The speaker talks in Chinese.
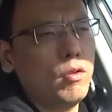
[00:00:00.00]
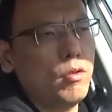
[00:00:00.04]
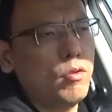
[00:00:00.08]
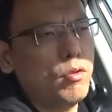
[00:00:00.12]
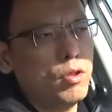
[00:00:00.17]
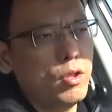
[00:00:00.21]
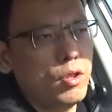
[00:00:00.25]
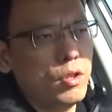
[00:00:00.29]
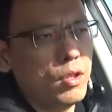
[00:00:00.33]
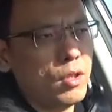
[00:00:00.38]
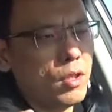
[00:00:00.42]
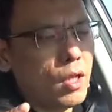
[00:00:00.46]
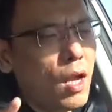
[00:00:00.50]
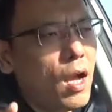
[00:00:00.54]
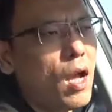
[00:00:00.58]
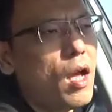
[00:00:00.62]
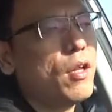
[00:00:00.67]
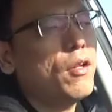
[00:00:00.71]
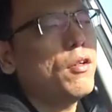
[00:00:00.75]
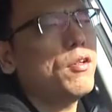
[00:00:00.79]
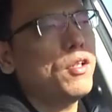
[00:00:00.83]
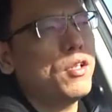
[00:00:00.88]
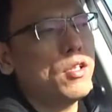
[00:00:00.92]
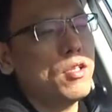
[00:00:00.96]
就是它
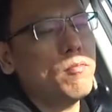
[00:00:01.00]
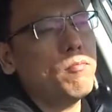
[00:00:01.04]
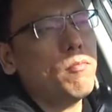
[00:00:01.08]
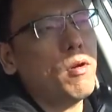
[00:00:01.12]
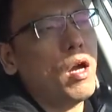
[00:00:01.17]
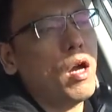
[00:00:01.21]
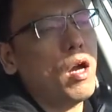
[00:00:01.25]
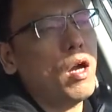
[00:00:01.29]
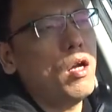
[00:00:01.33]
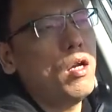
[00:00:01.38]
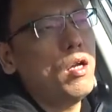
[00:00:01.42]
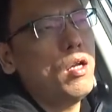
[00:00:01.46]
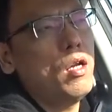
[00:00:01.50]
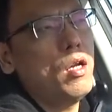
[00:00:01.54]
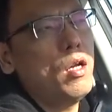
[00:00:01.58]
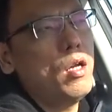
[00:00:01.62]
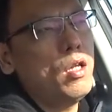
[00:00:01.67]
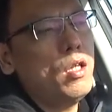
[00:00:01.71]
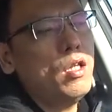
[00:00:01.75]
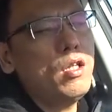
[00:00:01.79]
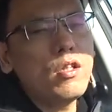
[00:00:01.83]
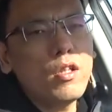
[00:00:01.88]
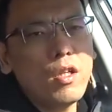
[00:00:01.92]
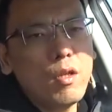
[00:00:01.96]
呢已经把
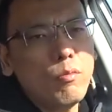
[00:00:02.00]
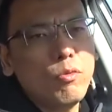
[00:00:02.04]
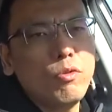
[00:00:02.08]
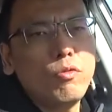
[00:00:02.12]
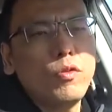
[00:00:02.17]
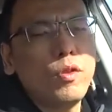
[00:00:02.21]
硬件部